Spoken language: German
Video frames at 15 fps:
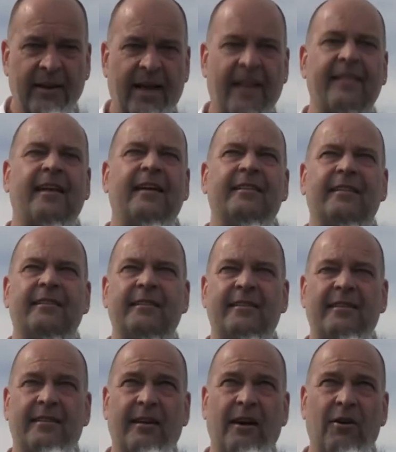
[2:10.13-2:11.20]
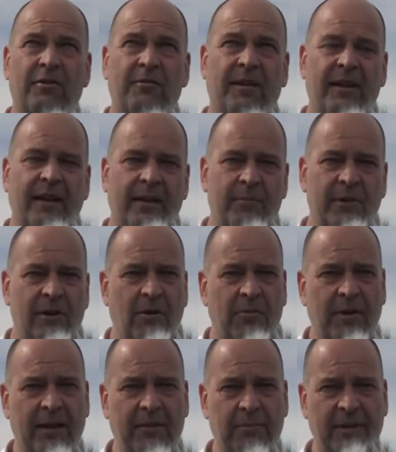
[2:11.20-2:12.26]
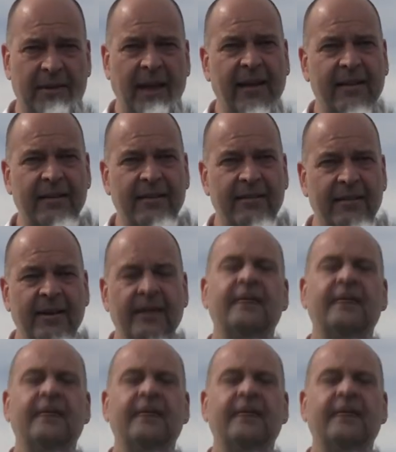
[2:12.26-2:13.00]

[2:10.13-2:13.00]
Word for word: Ganz anders sieht das aus, wenn der Himmel komplett bedeckt ist.